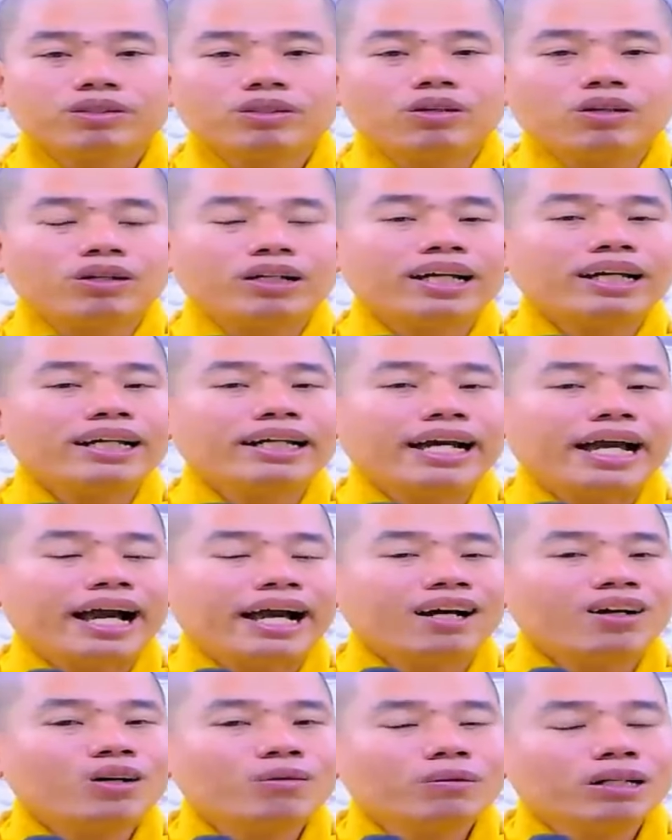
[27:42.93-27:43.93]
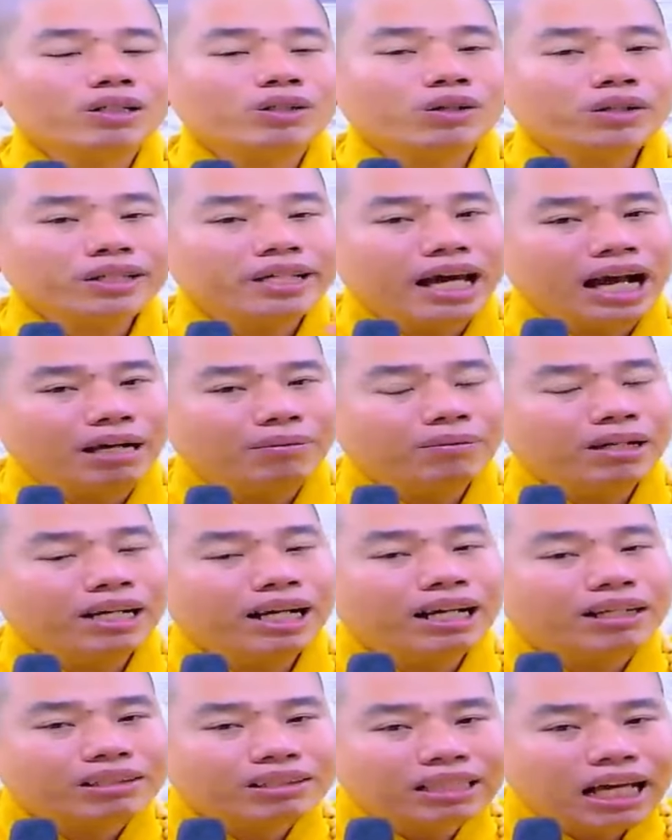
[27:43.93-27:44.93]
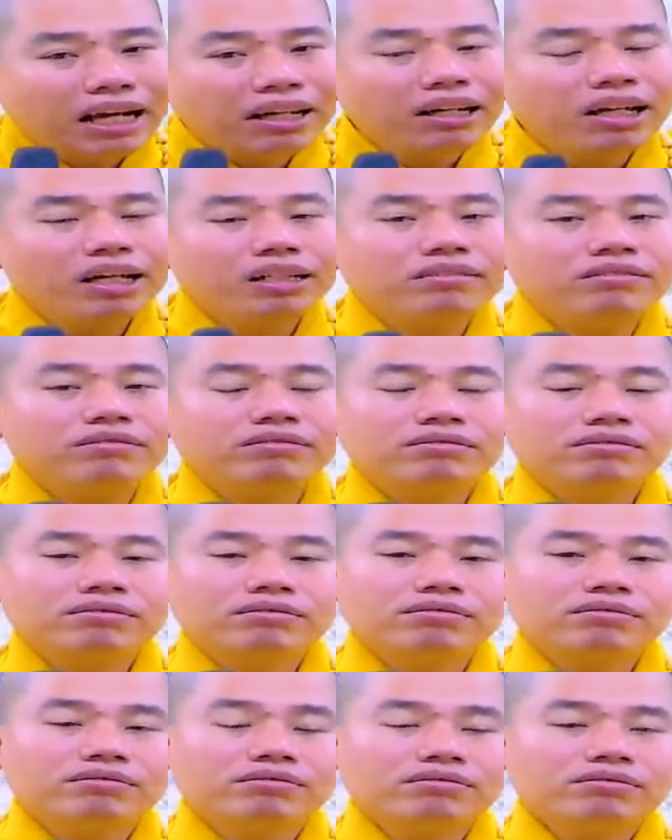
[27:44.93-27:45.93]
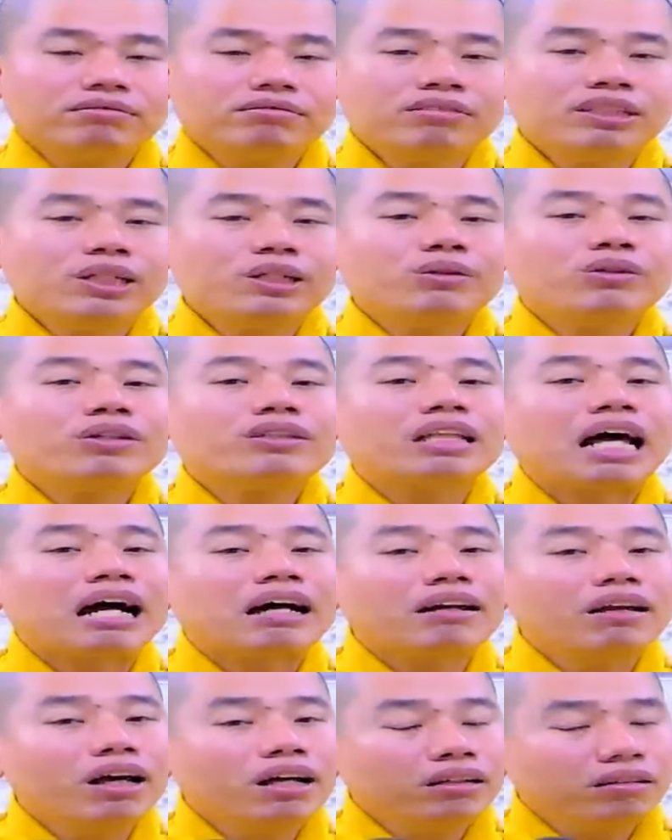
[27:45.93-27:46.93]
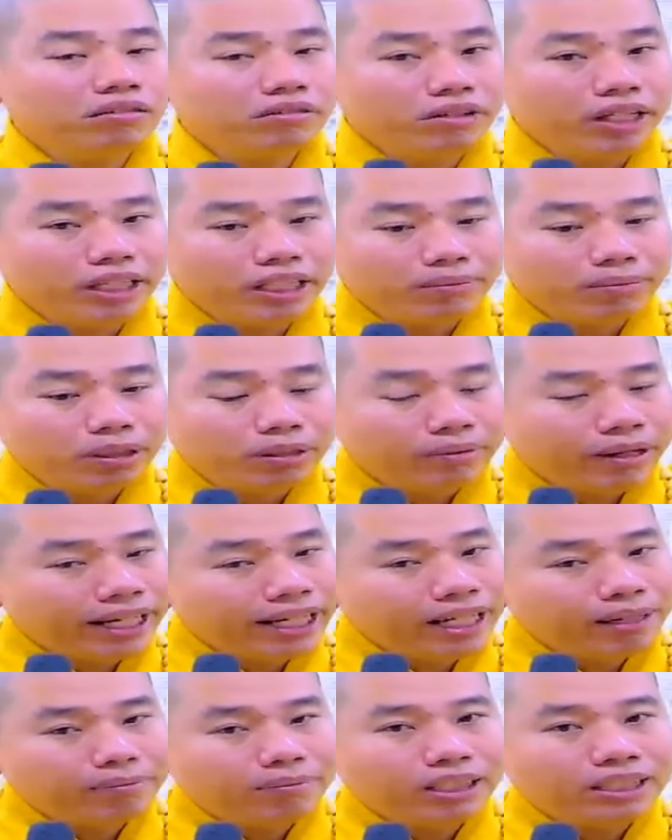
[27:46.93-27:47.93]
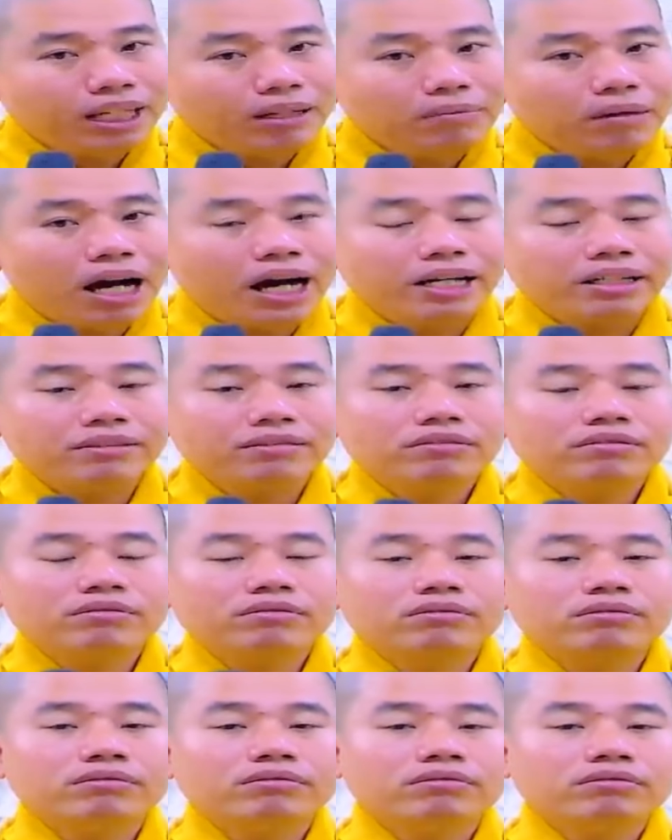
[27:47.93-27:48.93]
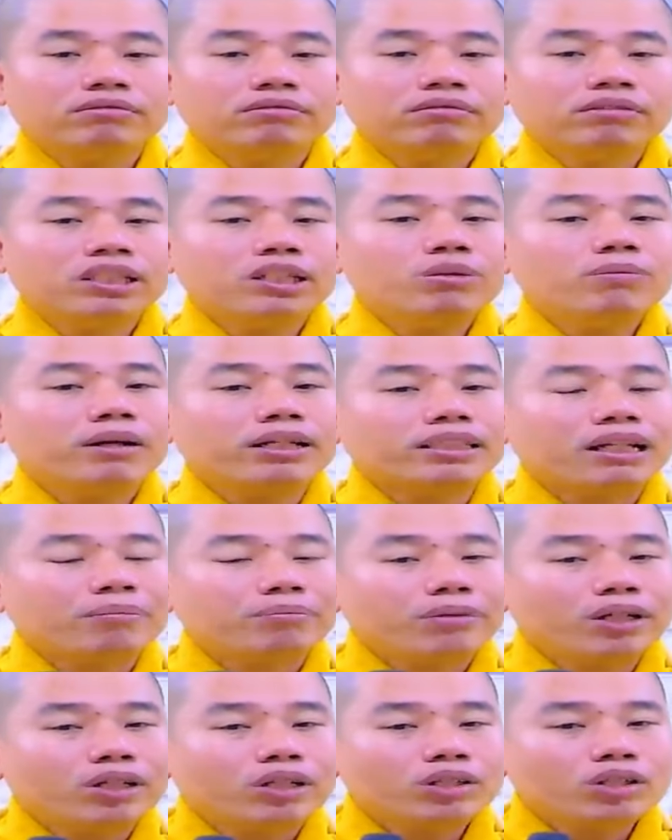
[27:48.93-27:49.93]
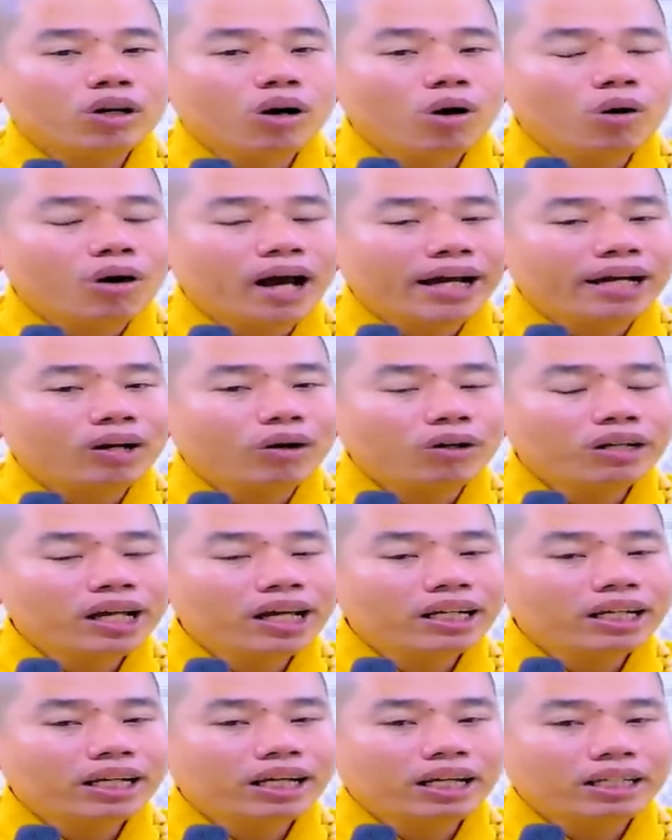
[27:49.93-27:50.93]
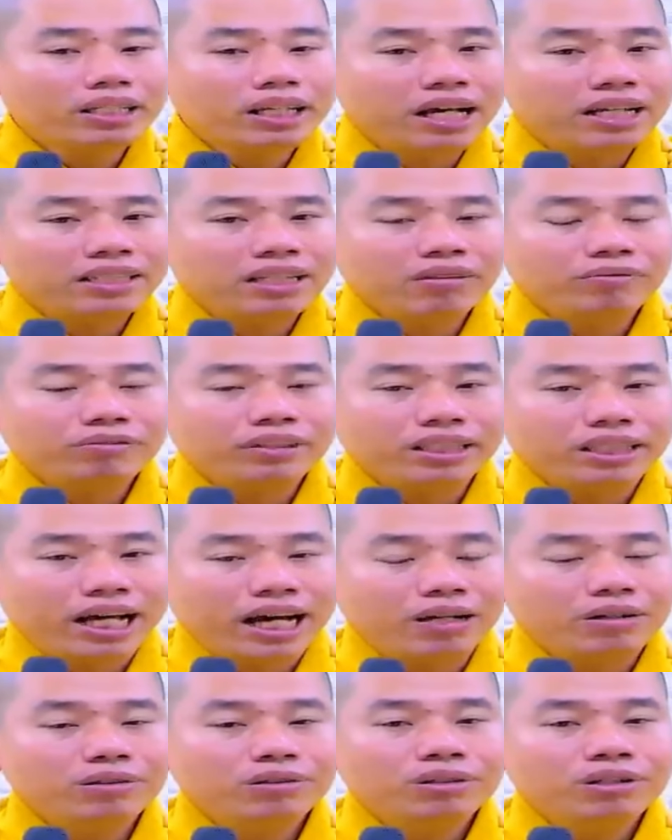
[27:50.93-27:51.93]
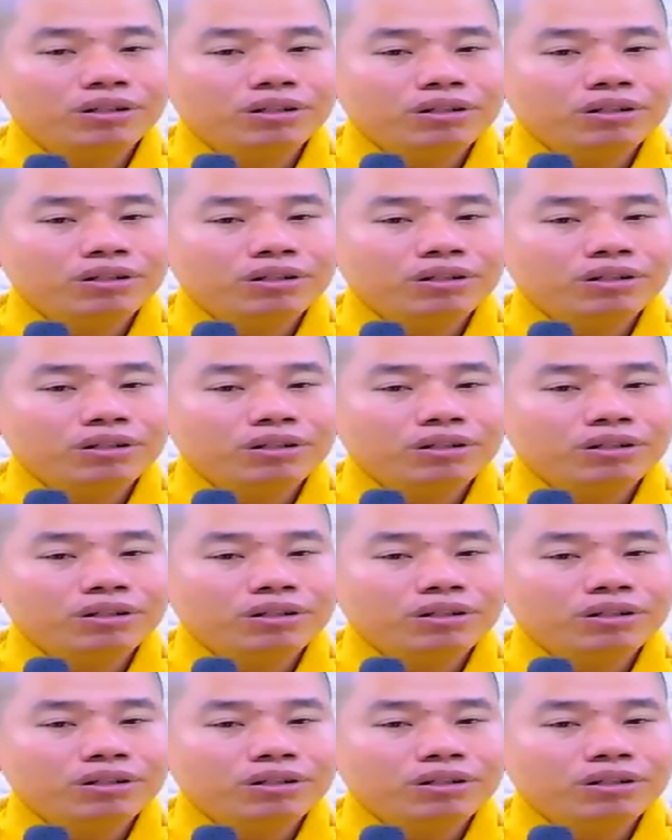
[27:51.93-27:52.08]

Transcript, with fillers: rồi cái ngã của mình có giảm hay là nó tăng lên nếu nó tăng lên vậy thì mười mấy năm này thất bại nếu mà tâm này nó thô ai nói đến cái là dễ sanh phiền não